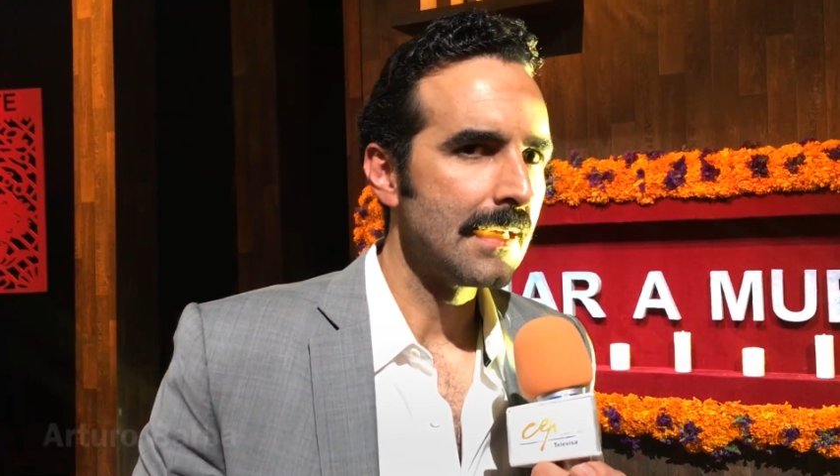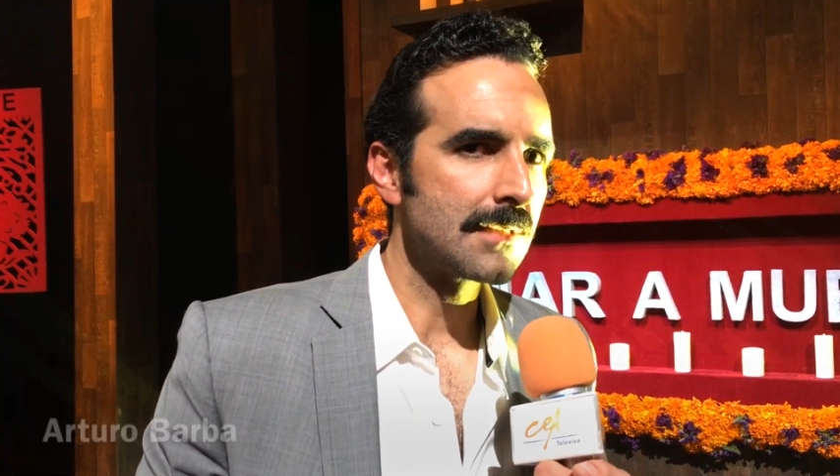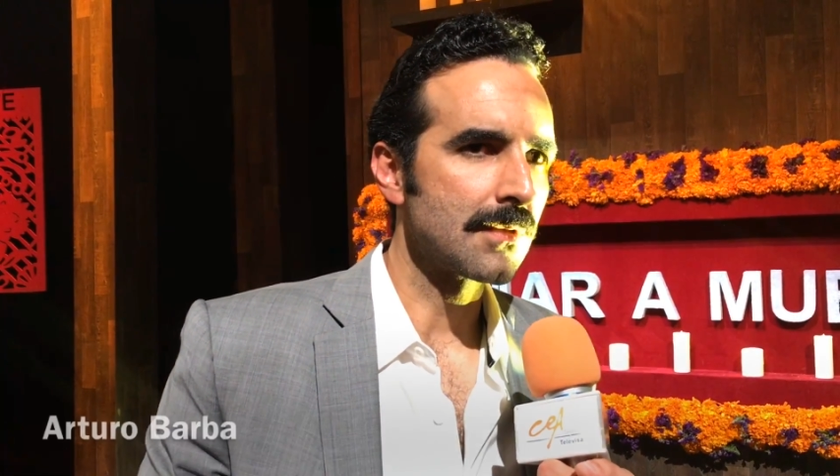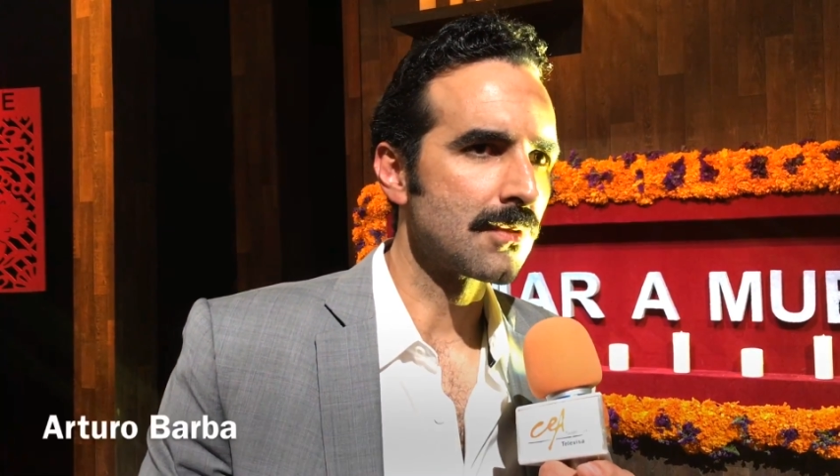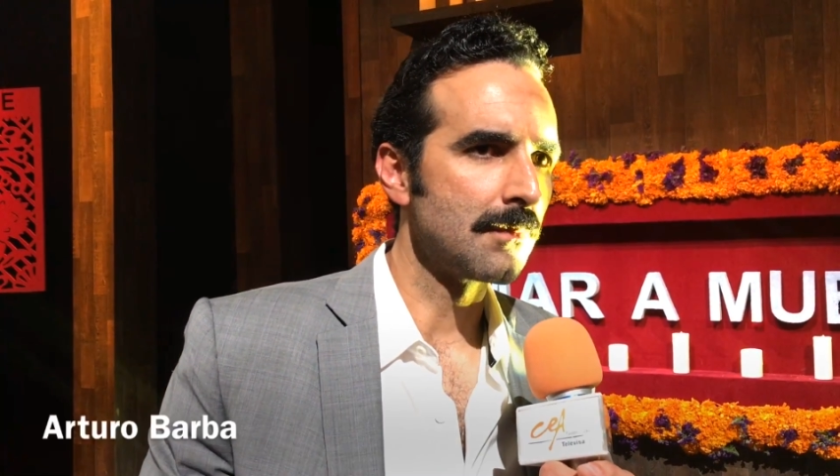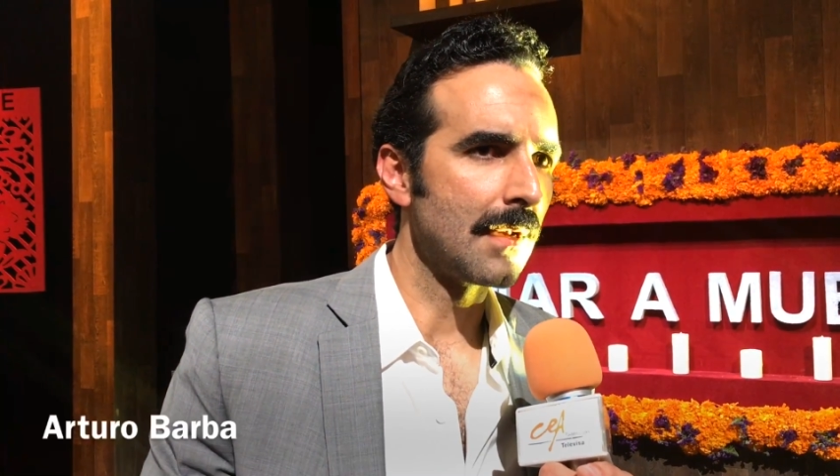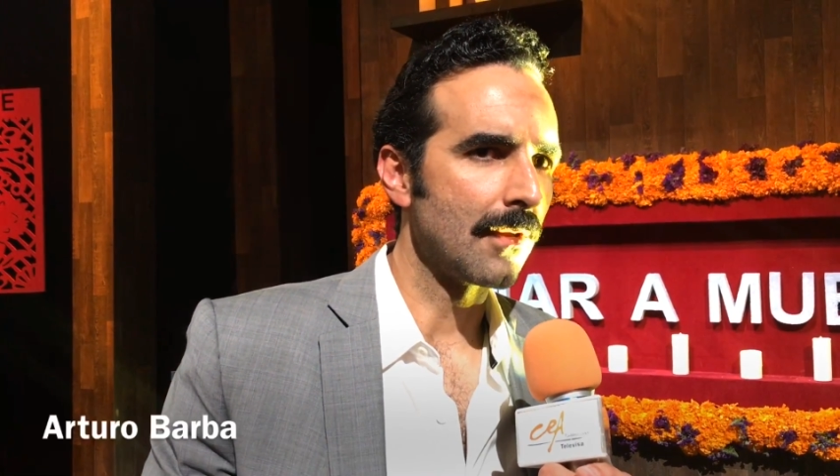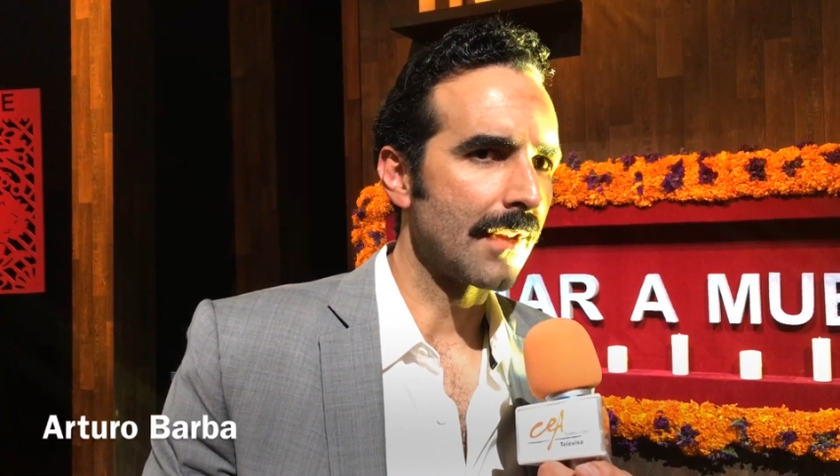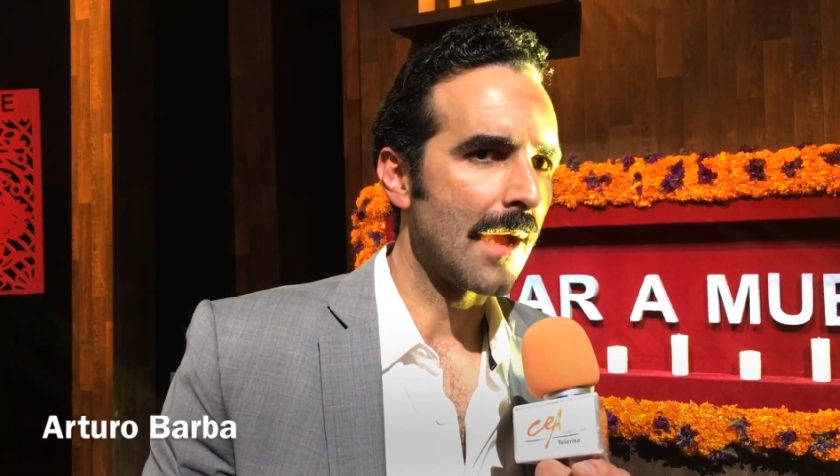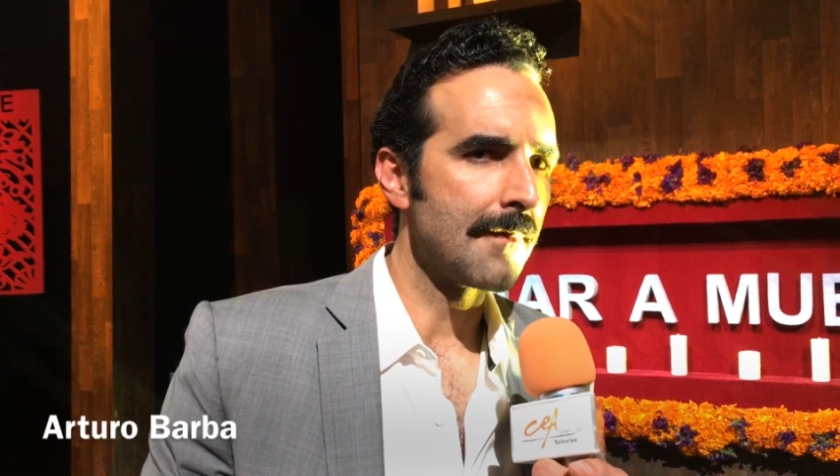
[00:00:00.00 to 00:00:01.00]
Esto es un
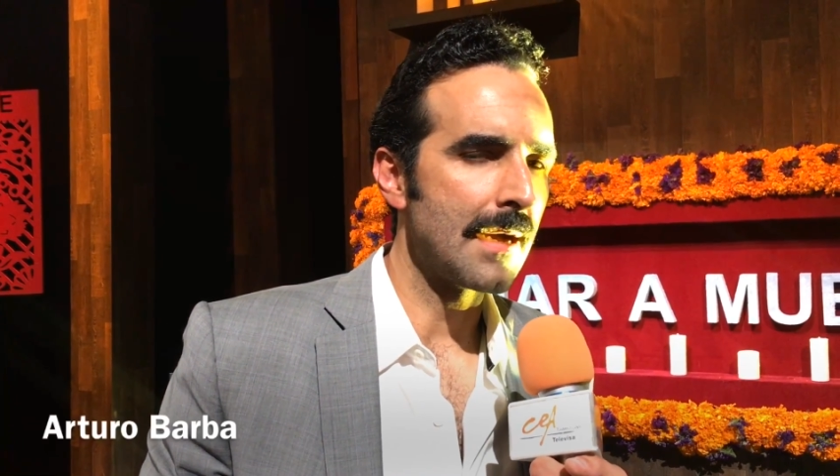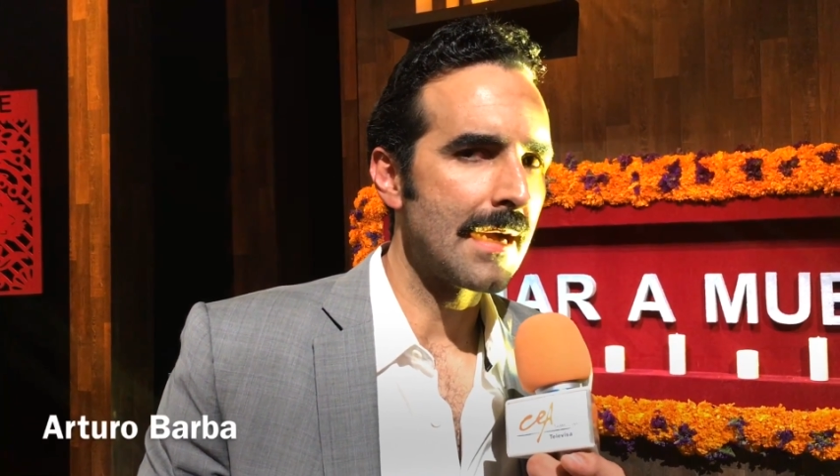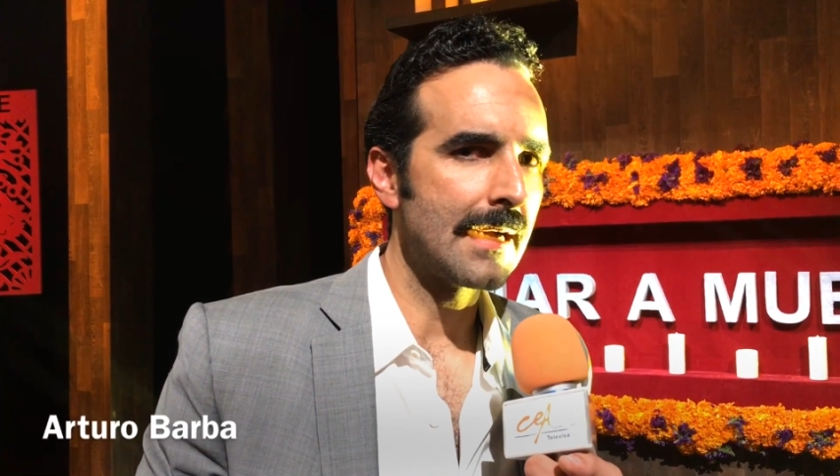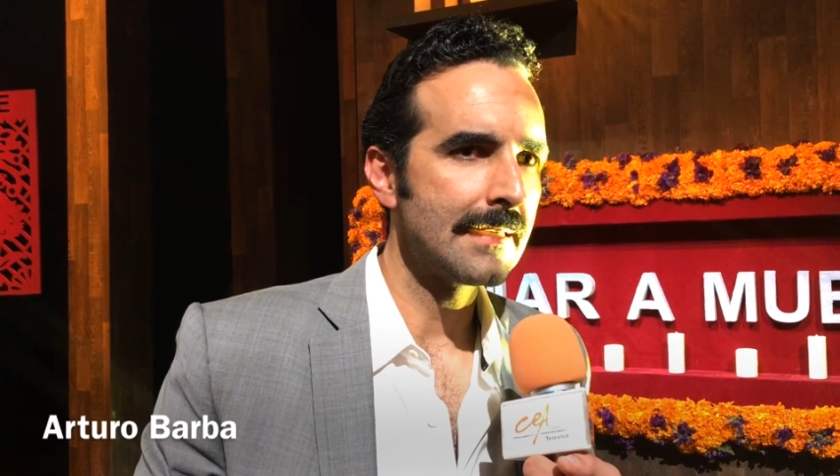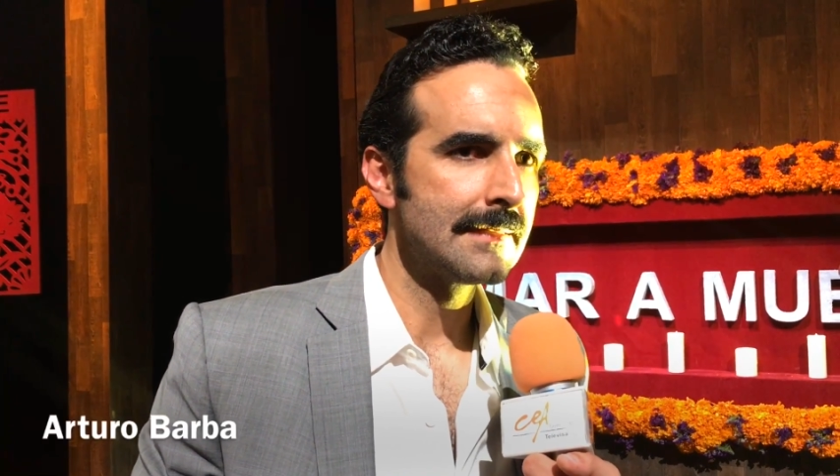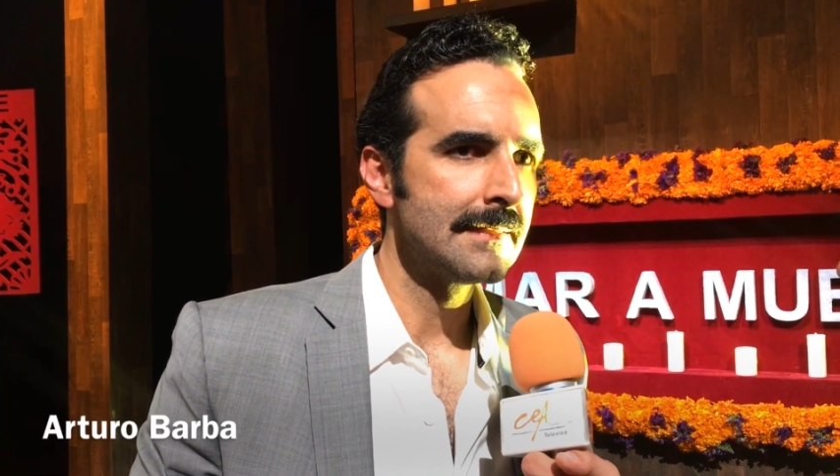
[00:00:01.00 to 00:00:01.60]
melodrama